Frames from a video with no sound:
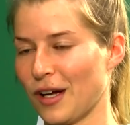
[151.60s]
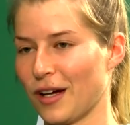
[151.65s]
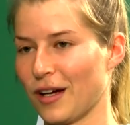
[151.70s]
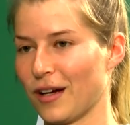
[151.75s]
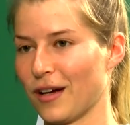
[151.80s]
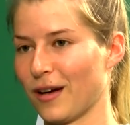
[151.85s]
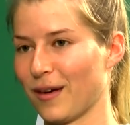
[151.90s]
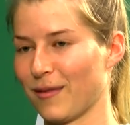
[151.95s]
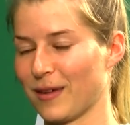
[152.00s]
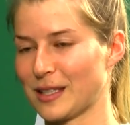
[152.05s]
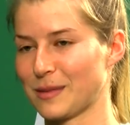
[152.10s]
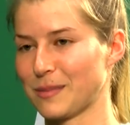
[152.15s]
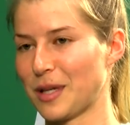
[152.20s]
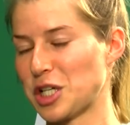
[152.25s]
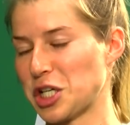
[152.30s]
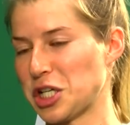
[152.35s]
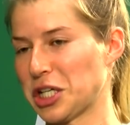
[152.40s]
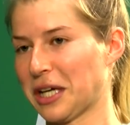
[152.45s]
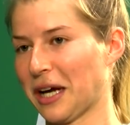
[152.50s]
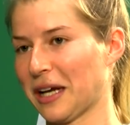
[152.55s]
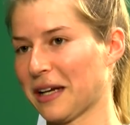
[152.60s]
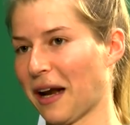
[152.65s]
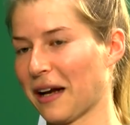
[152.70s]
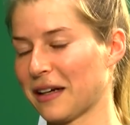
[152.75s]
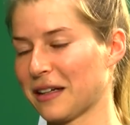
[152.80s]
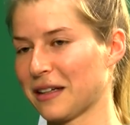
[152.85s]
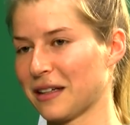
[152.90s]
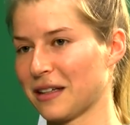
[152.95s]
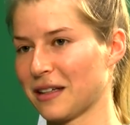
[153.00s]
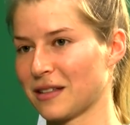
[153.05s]
äh, was Menschlichkeit
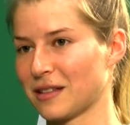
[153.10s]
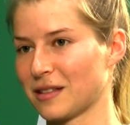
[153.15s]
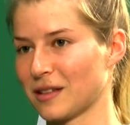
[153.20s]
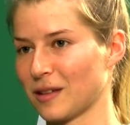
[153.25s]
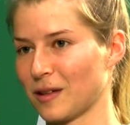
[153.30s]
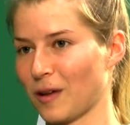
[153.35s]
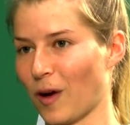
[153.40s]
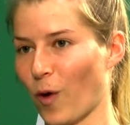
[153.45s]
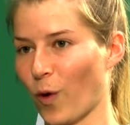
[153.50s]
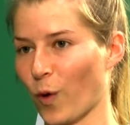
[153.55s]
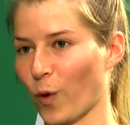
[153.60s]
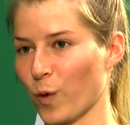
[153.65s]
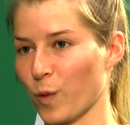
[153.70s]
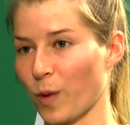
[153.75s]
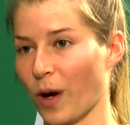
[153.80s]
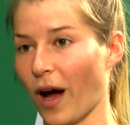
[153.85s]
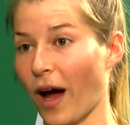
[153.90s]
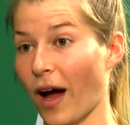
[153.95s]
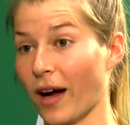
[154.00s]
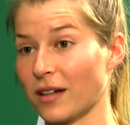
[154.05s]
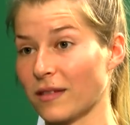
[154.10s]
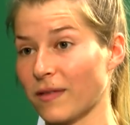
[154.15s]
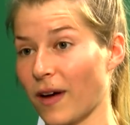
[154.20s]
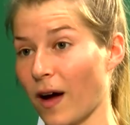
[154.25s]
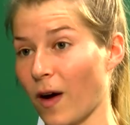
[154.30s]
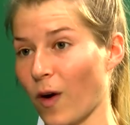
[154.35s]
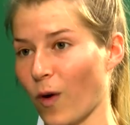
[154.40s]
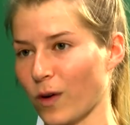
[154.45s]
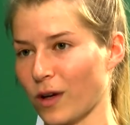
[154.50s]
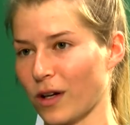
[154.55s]
angeht, äh, auch überragend
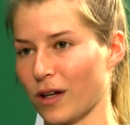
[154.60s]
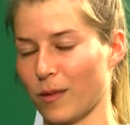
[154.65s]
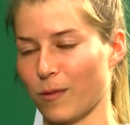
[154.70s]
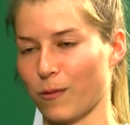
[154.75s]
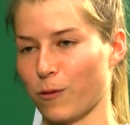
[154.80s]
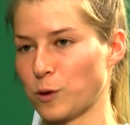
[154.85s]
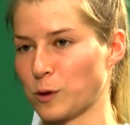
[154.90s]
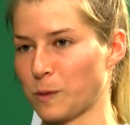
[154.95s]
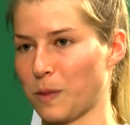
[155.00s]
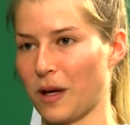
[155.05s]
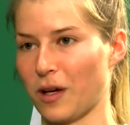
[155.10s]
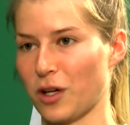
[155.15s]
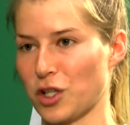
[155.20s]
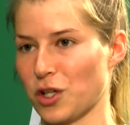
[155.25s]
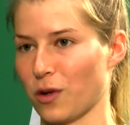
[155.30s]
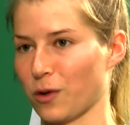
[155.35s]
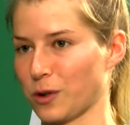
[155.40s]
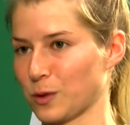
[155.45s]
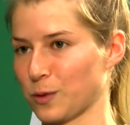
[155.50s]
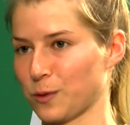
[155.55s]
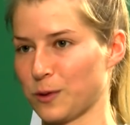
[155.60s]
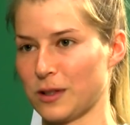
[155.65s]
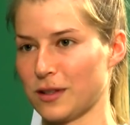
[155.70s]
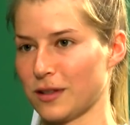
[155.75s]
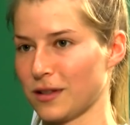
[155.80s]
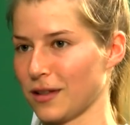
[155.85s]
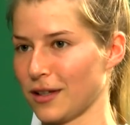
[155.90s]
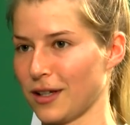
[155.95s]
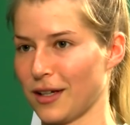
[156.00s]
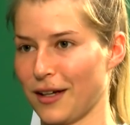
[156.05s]
war und eben fußballerisch auch so
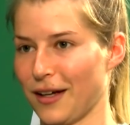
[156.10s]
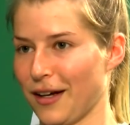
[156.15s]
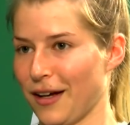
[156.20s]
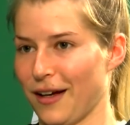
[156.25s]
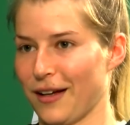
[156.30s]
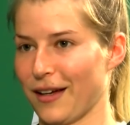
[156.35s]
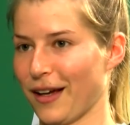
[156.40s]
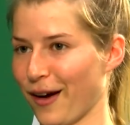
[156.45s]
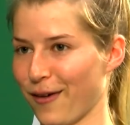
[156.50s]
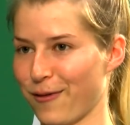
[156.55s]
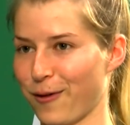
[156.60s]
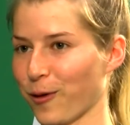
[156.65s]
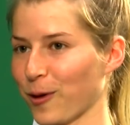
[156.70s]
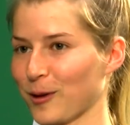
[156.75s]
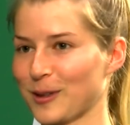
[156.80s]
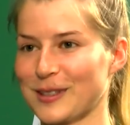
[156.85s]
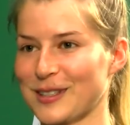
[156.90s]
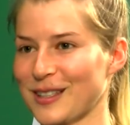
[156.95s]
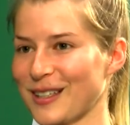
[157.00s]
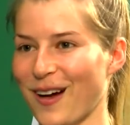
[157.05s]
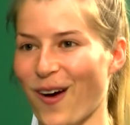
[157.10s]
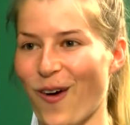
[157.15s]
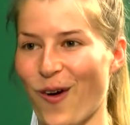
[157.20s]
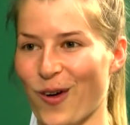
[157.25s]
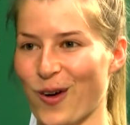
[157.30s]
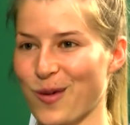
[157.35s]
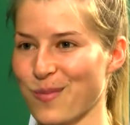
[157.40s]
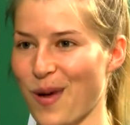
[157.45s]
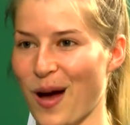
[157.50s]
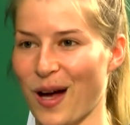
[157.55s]
viele ja, verrückte Dinge
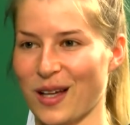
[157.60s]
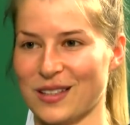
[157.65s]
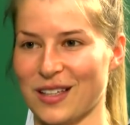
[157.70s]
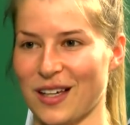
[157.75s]
auch gemacht